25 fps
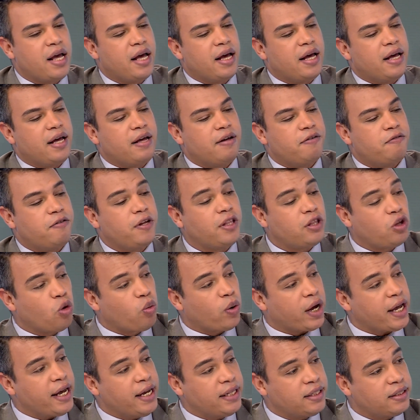في
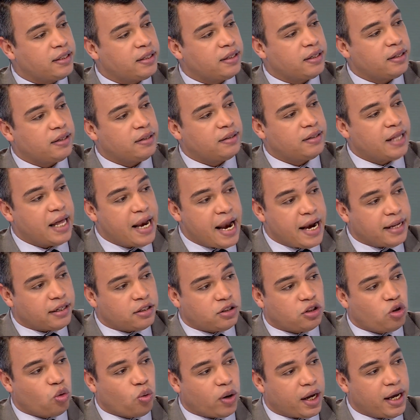التوقيت دلالة
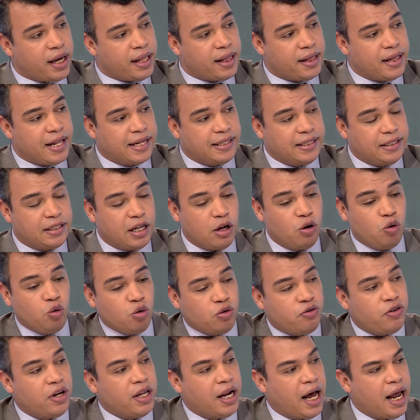التوقيت الذي
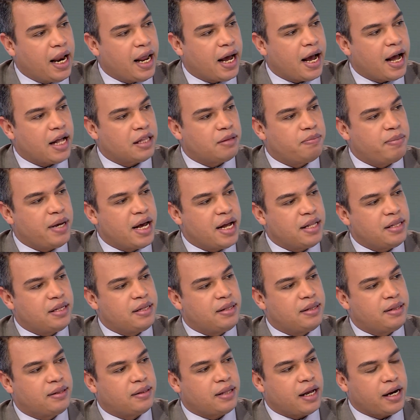تعود فيه العلاقات بهذه
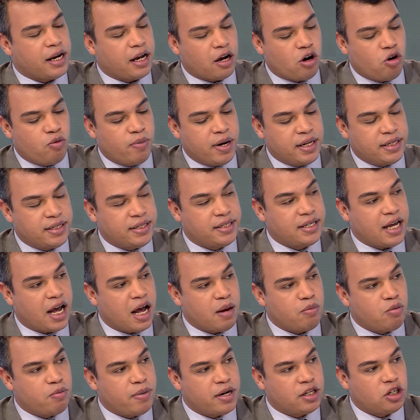الطريقة وبهذا
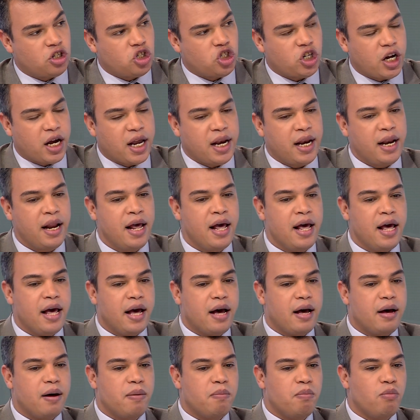الزخم وبهذا الشكل
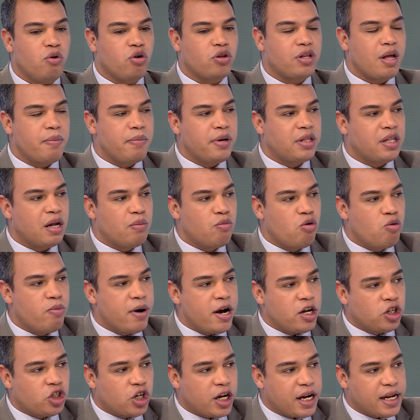آه، مرتبطة
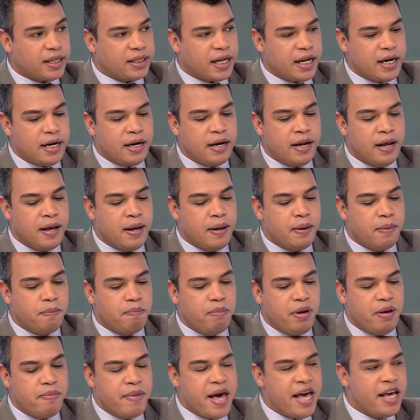مباشرة
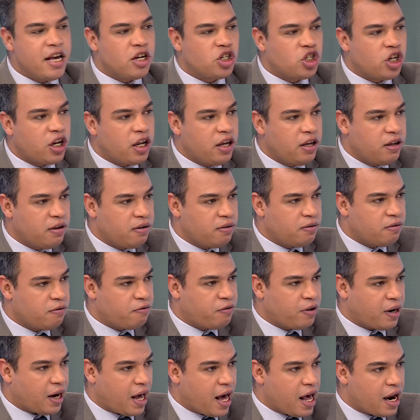بما يجري
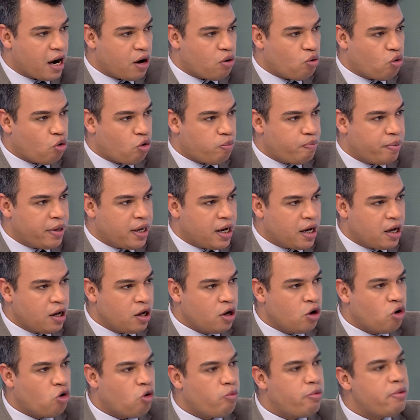في القارة الأوروبية
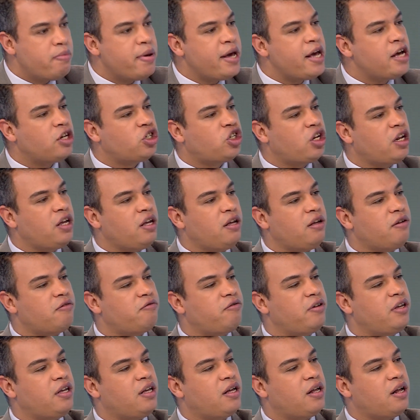وبما يجري
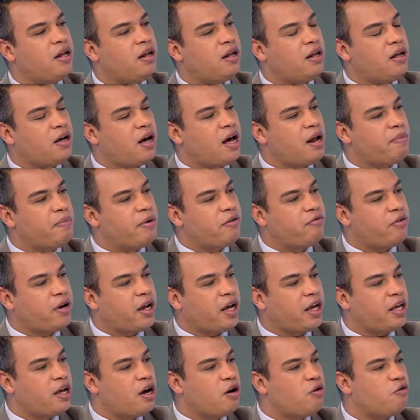في آه، غرب
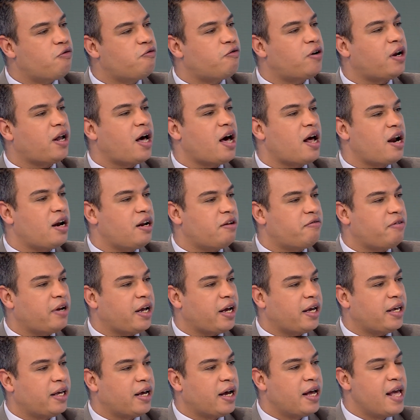افريقيا وفي القاره
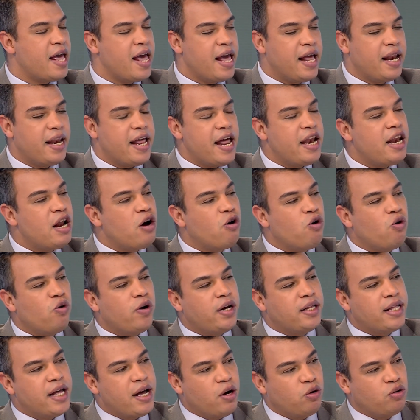الافريقيه لانه
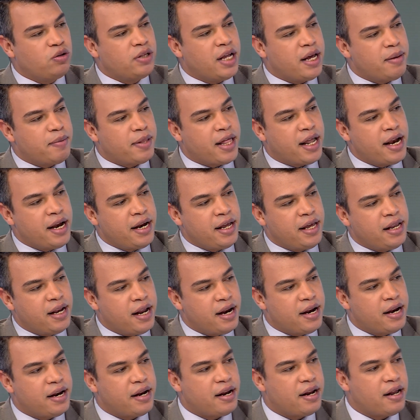اذا عدنا مثلا الى
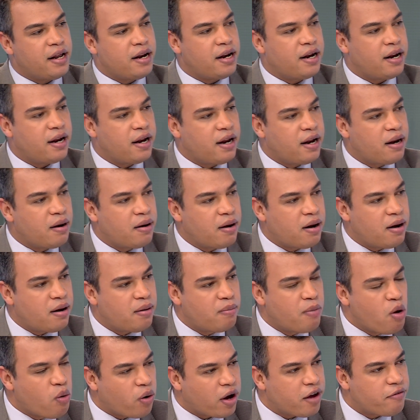
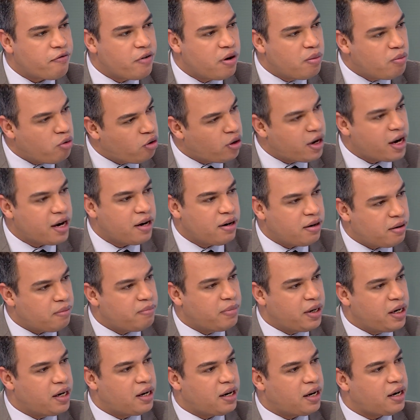الموقف المعلن
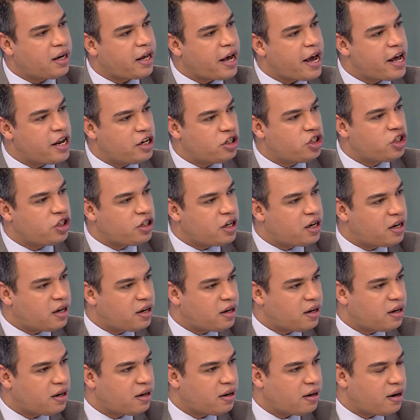من الخارجيه
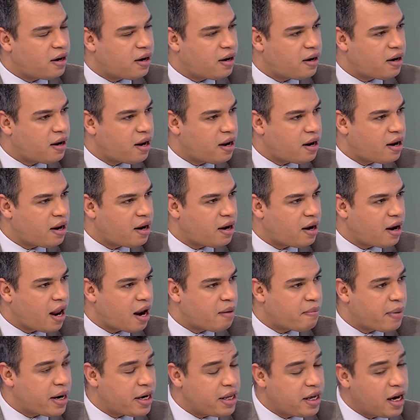
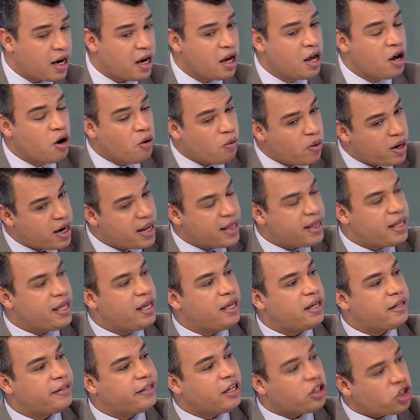الالمانيه
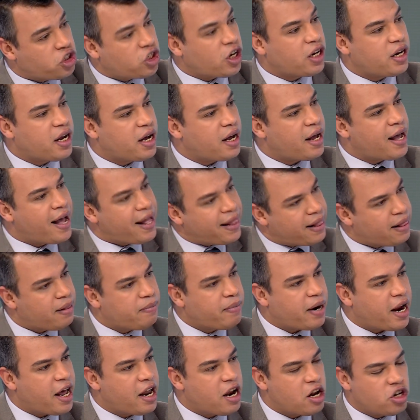والذي دشن هذه
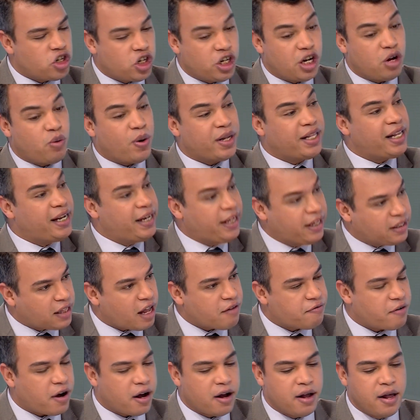المرحله الجديده وهذه
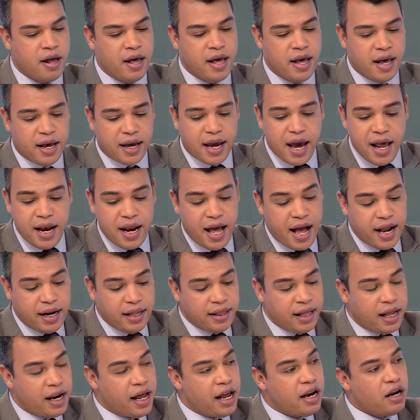الانعطافه كان
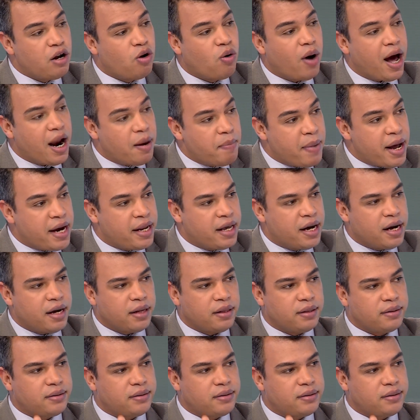الحديث على انه المانيا